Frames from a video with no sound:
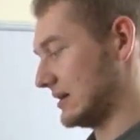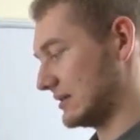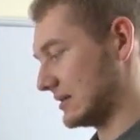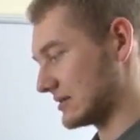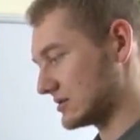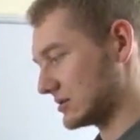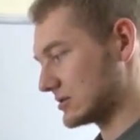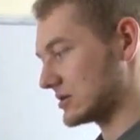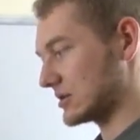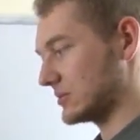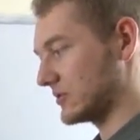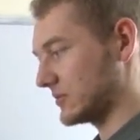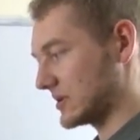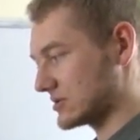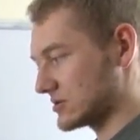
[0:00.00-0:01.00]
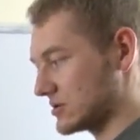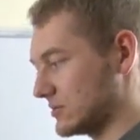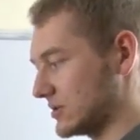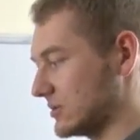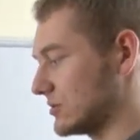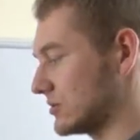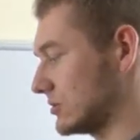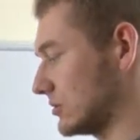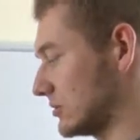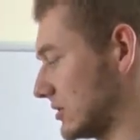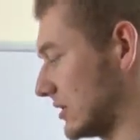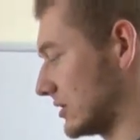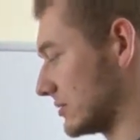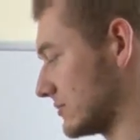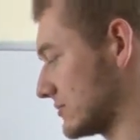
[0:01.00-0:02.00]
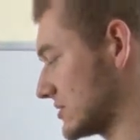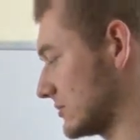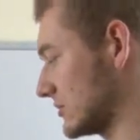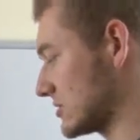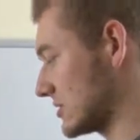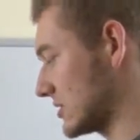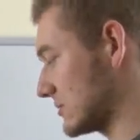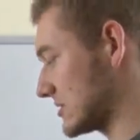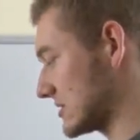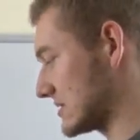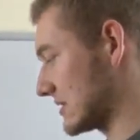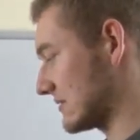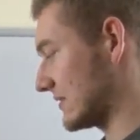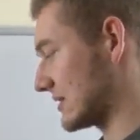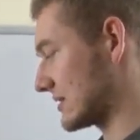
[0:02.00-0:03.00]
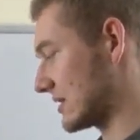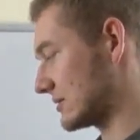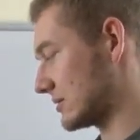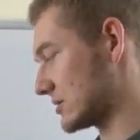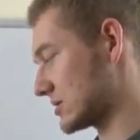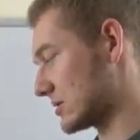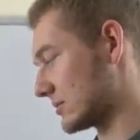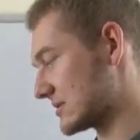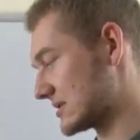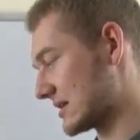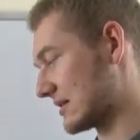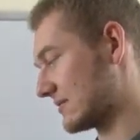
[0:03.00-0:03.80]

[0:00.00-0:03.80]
Teraz to, co robię w bardzo szybkim ruchu, to przemnożenie przez c kwadrat, otrzymam c